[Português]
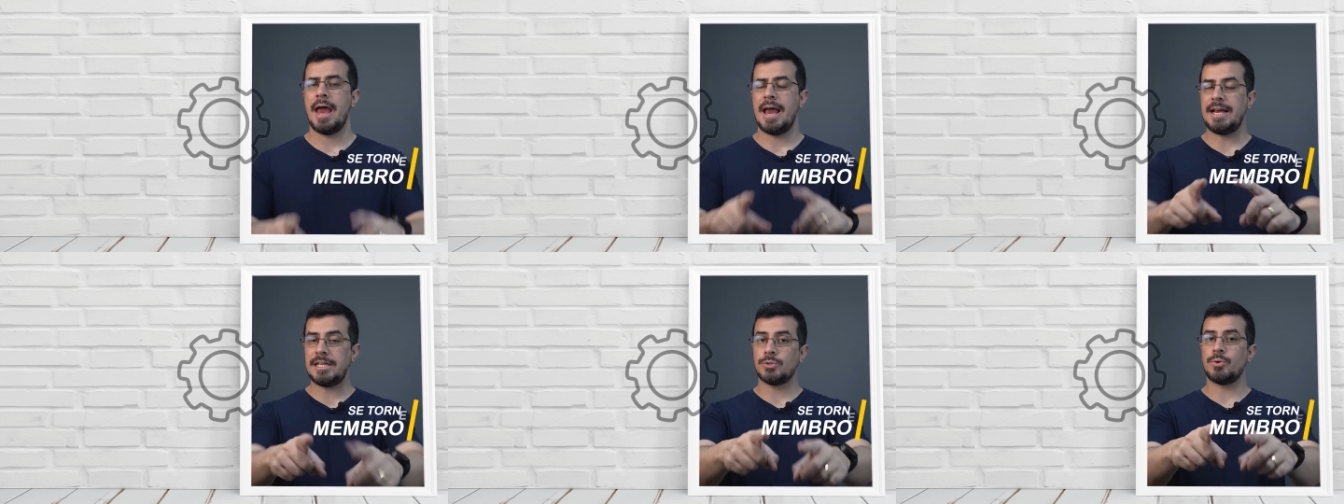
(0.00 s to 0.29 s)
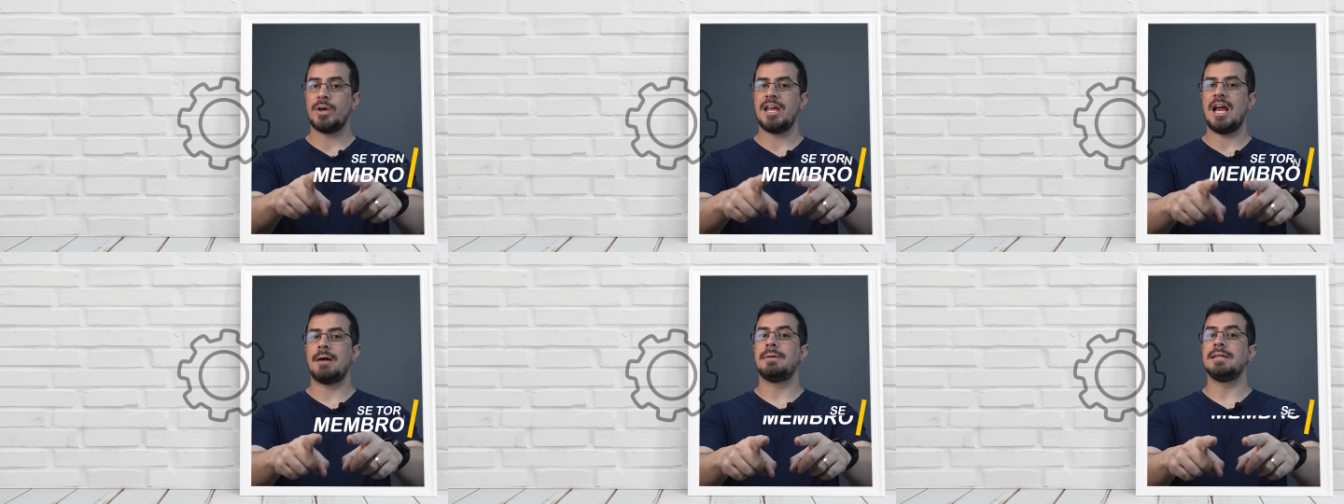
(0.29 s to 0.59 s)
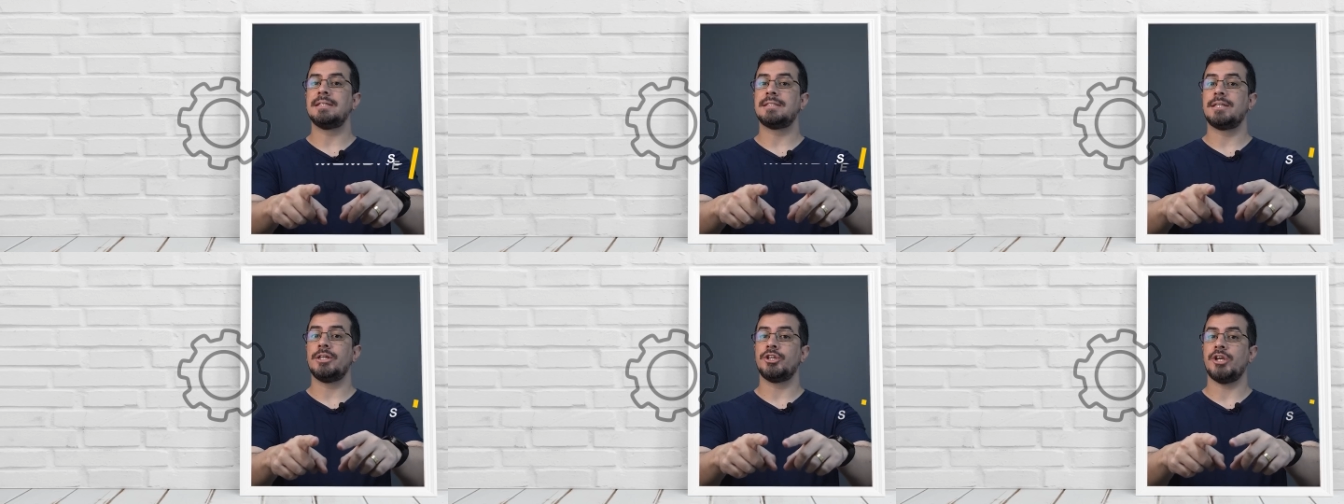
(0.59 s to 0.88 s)
É isso aí,
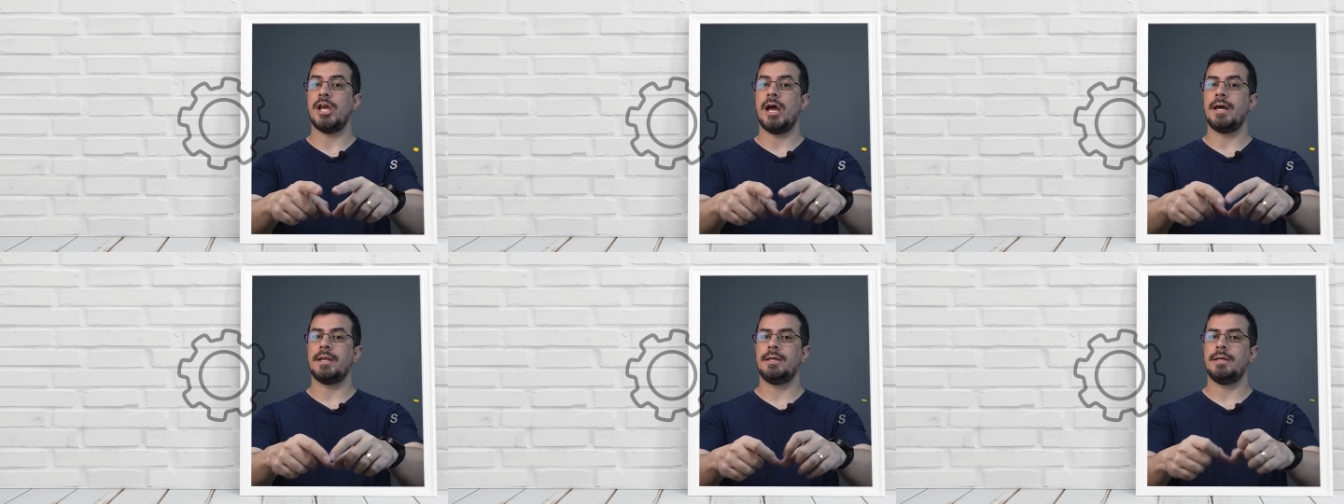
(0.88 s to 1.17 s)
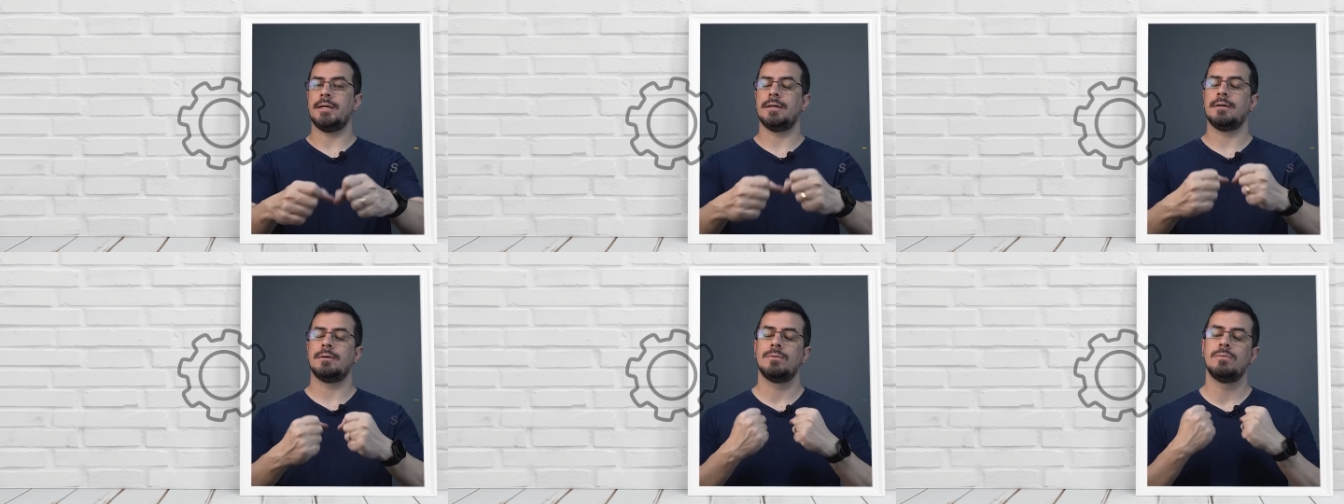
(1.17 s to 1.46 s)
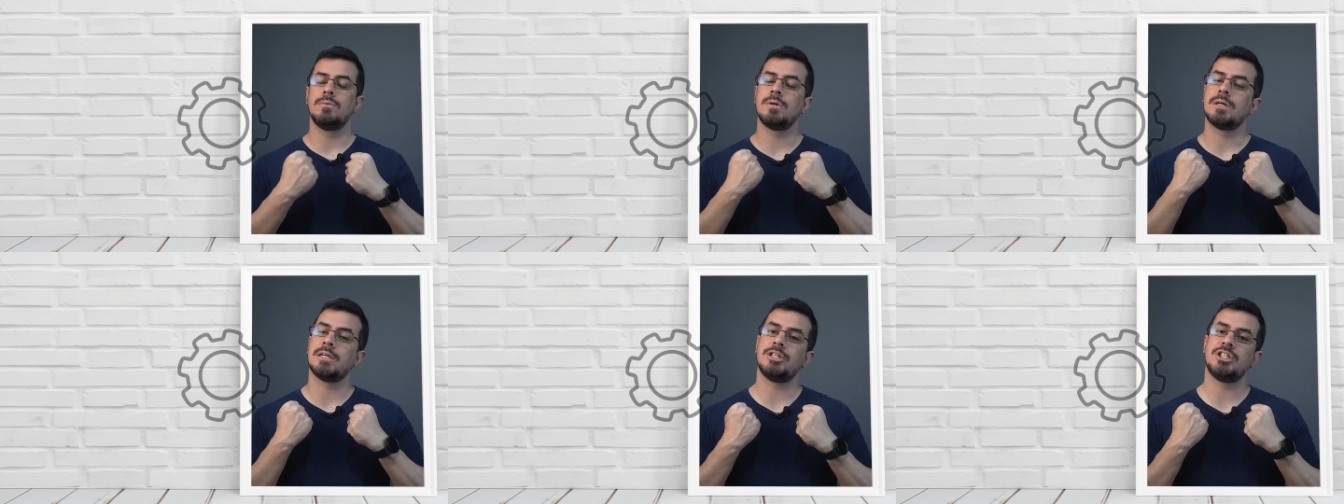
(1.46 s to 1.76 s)
amantes da engenharia.
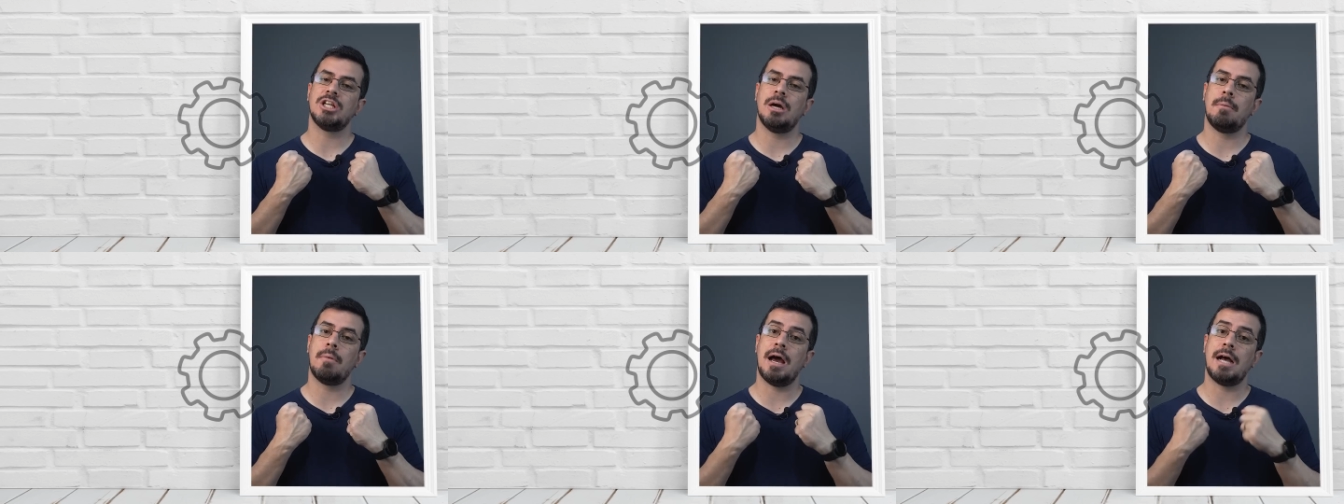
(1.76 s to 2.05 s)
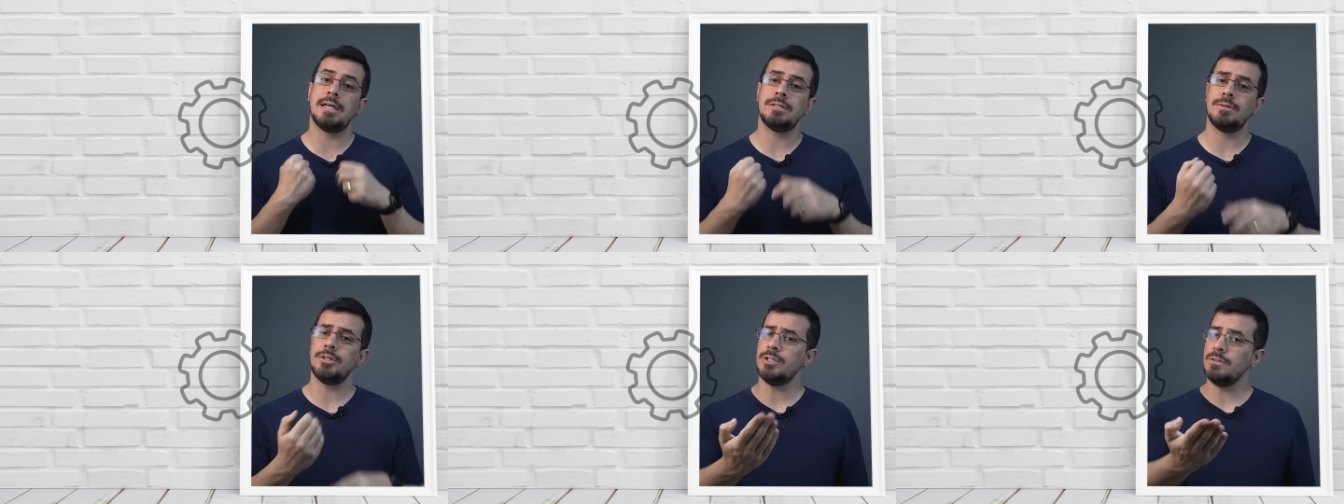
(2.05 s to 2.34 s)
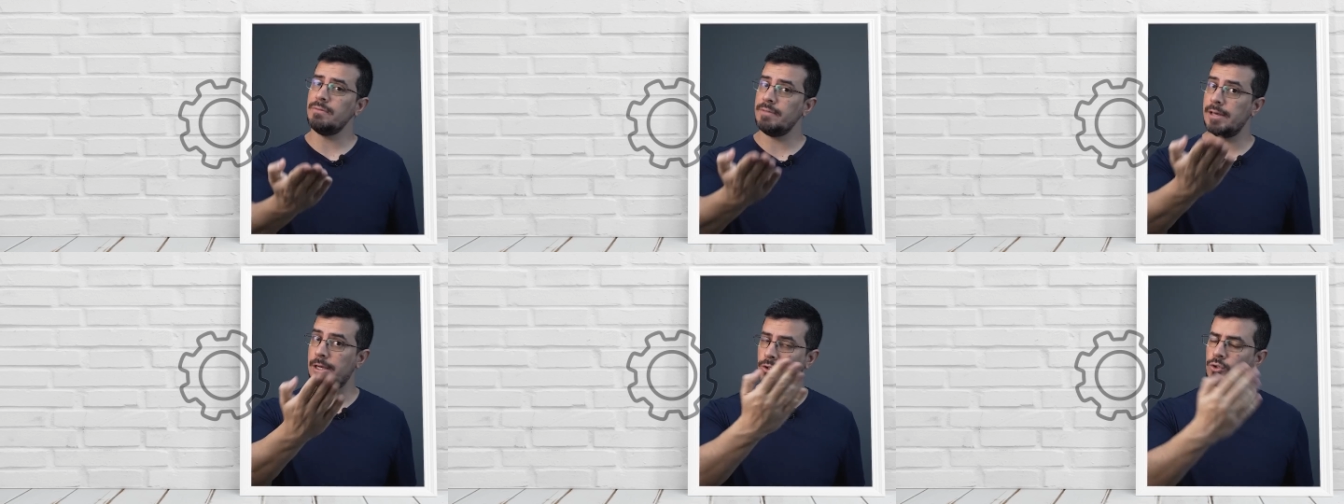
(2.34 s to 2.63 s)
Um grande abraço e
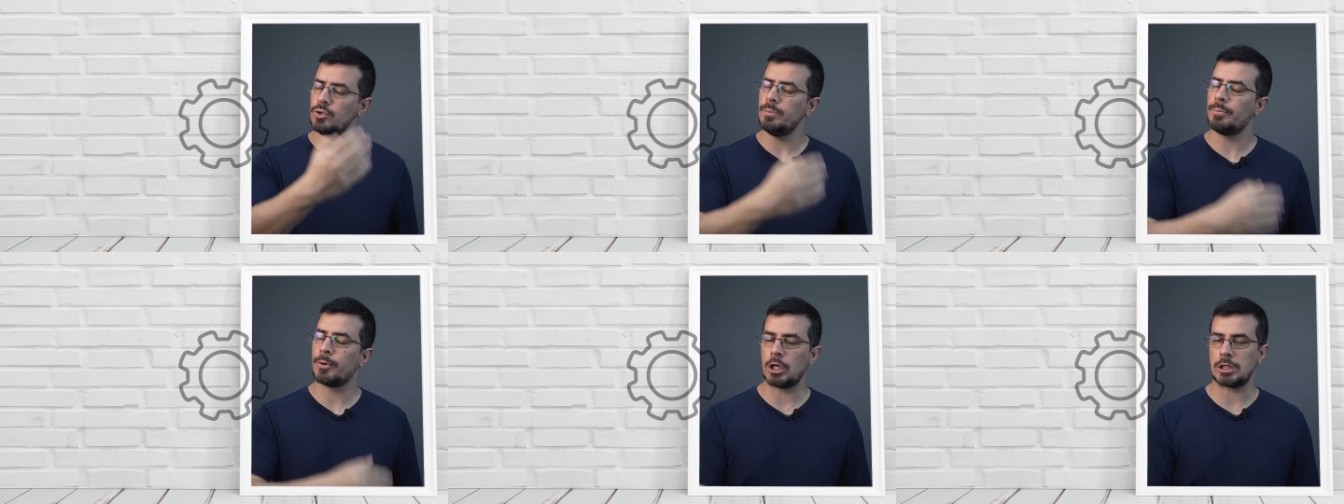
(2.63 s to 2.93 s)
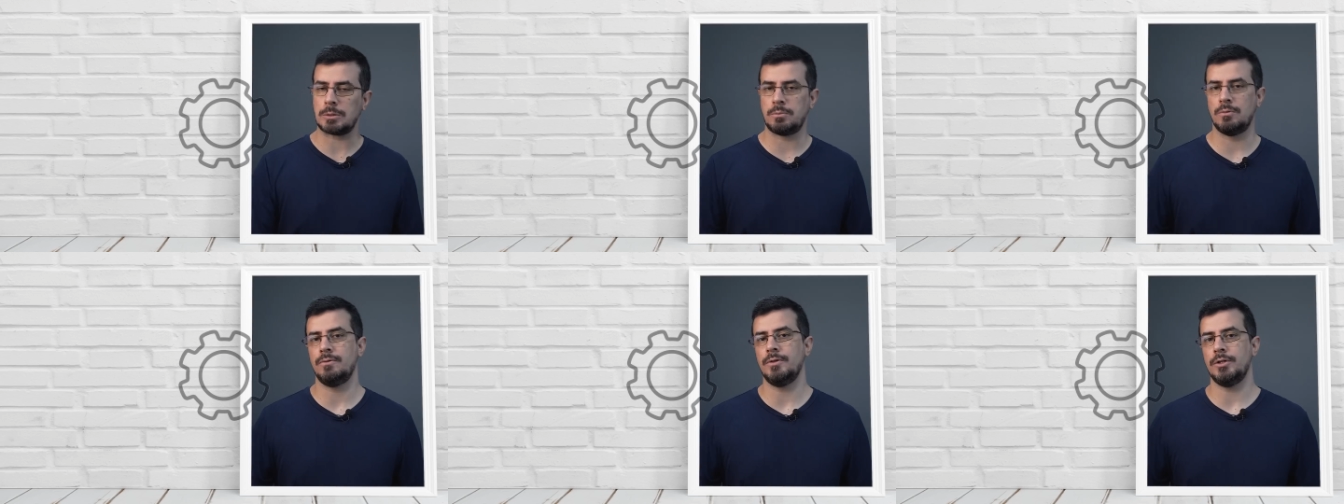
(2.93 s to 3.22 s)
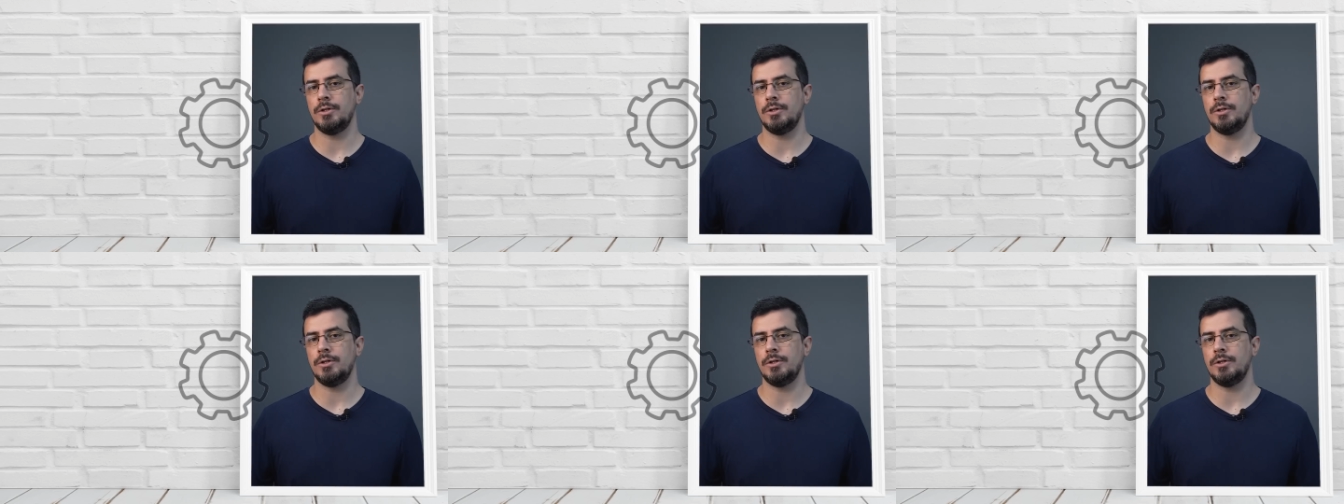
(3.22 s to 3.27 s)
te vejo no próximo